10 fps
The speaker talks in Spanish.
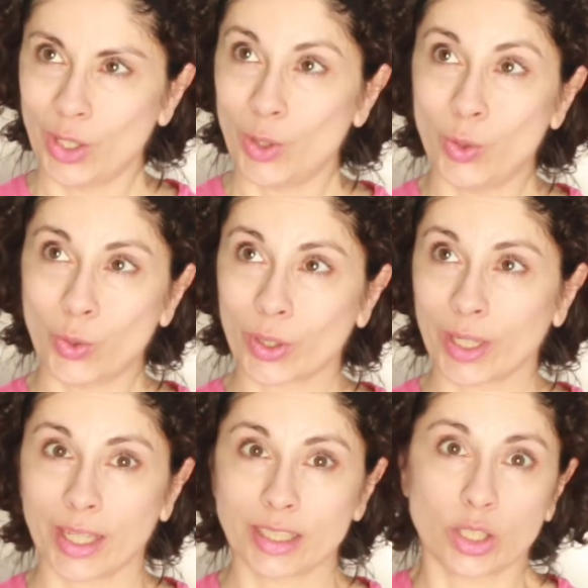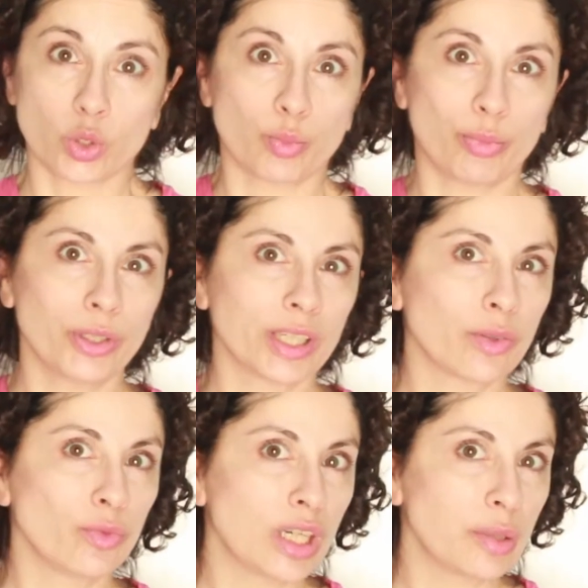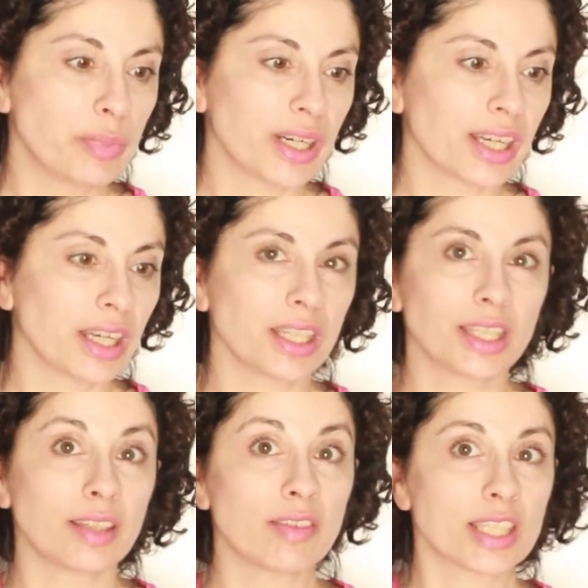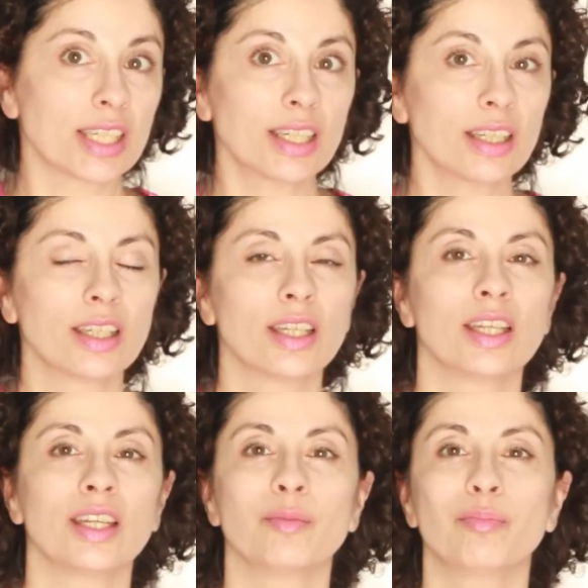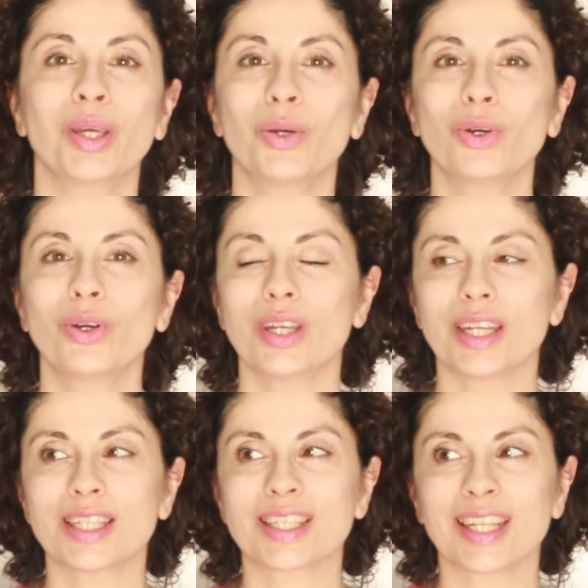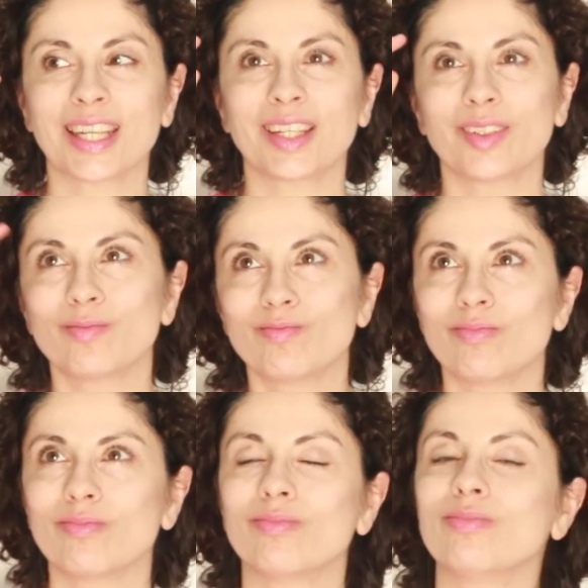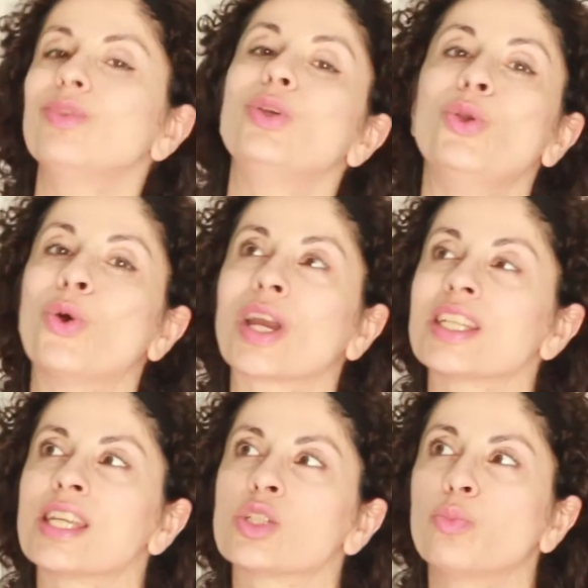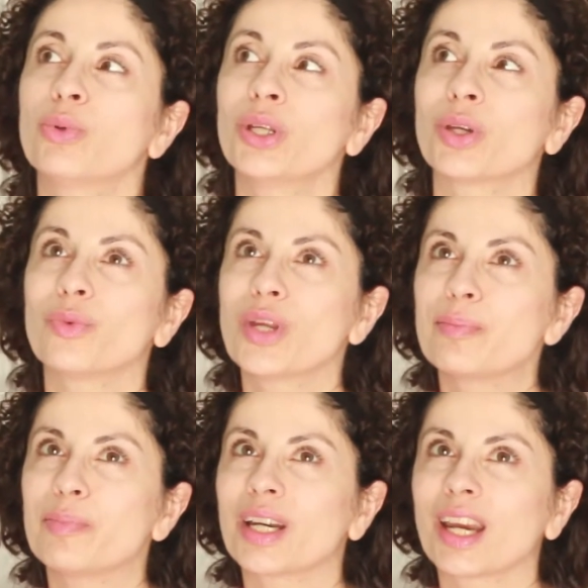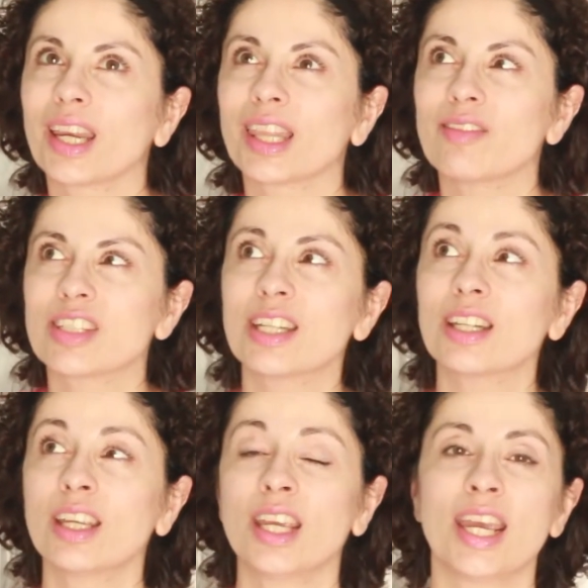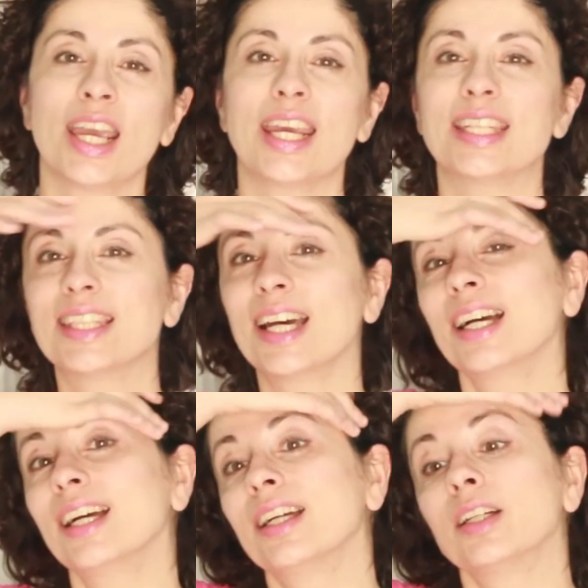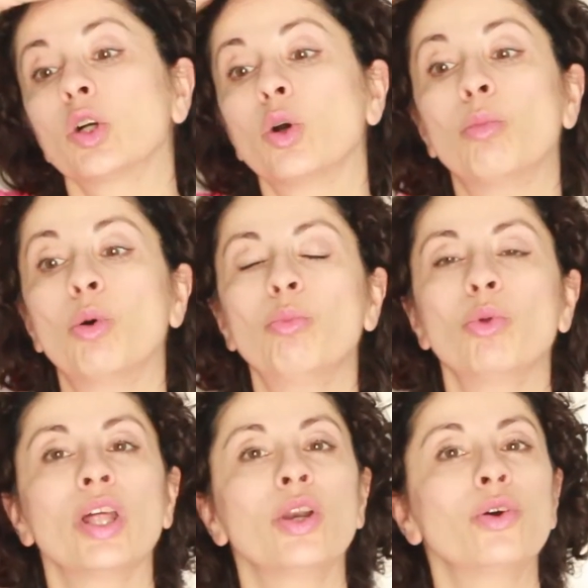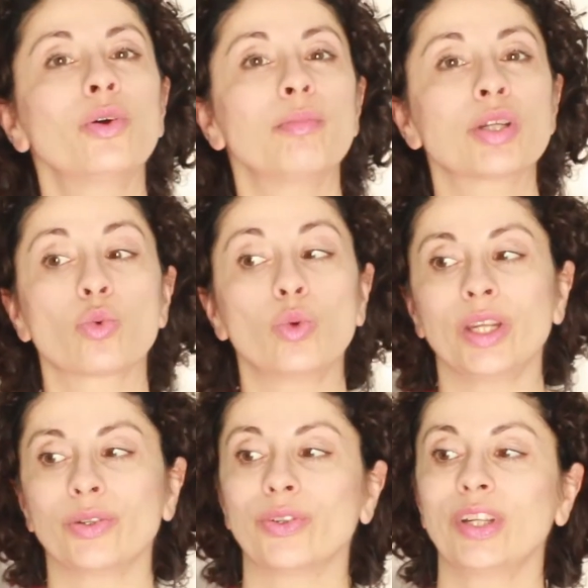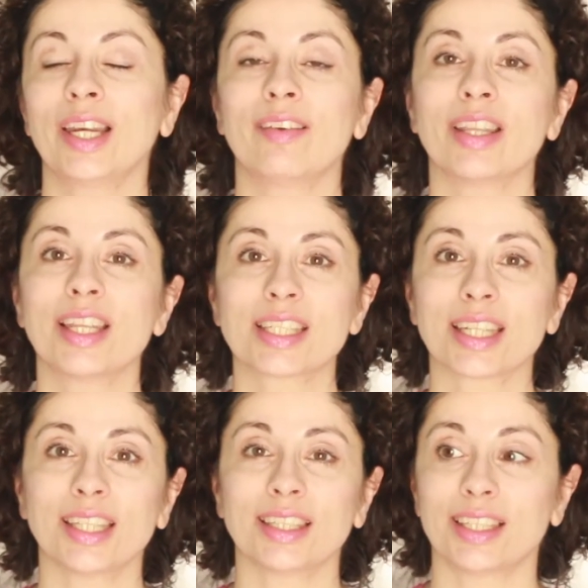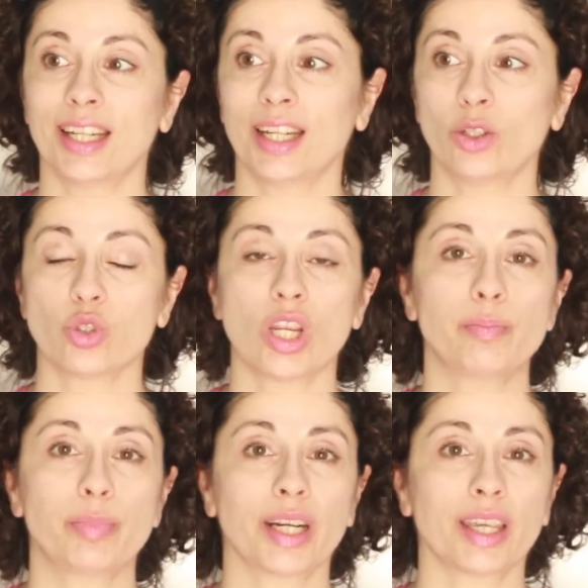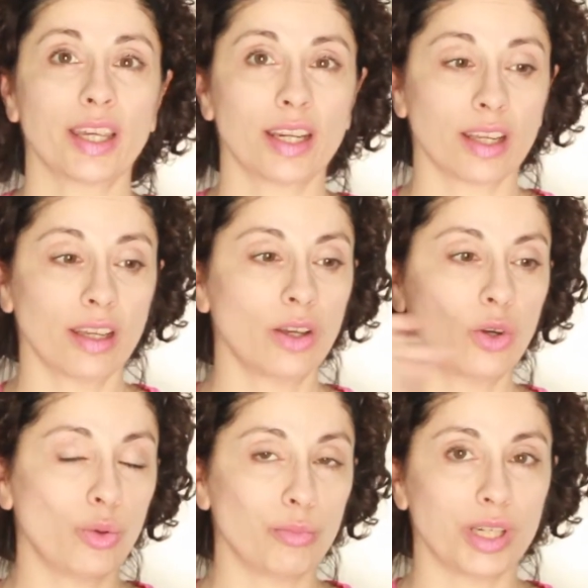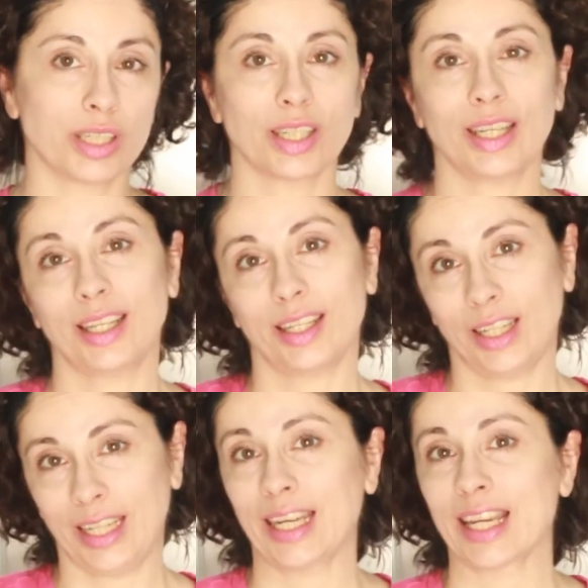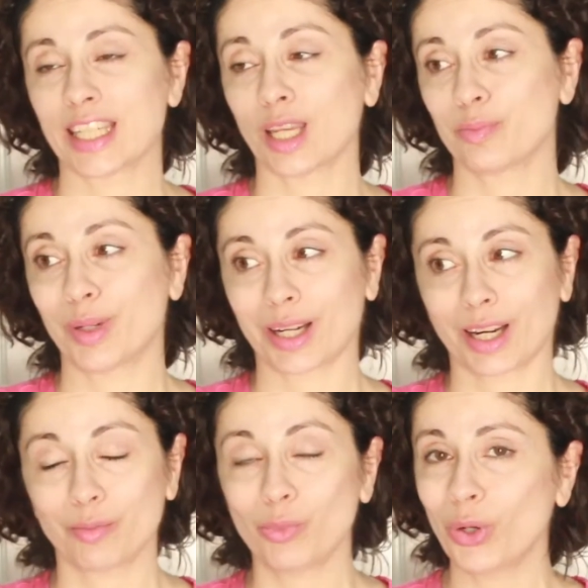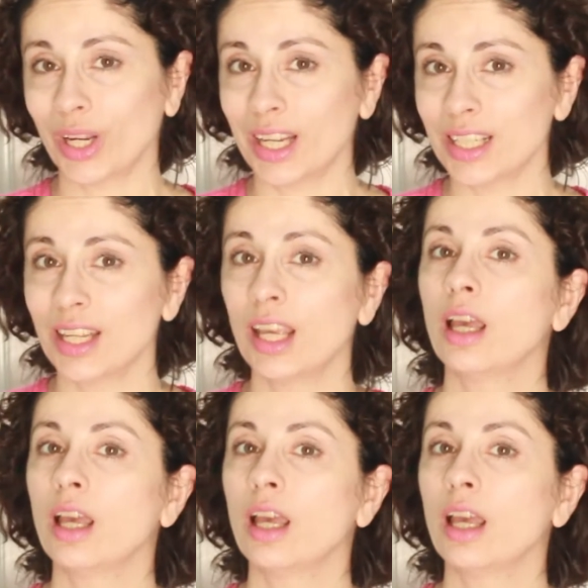lo que se supone que un Asperger debe ser, pero ese lo que se supone que un Asperger debe ser está como un modelo masculino. Y la verdad es que entre los Asperger hombres y las Asperger mujeres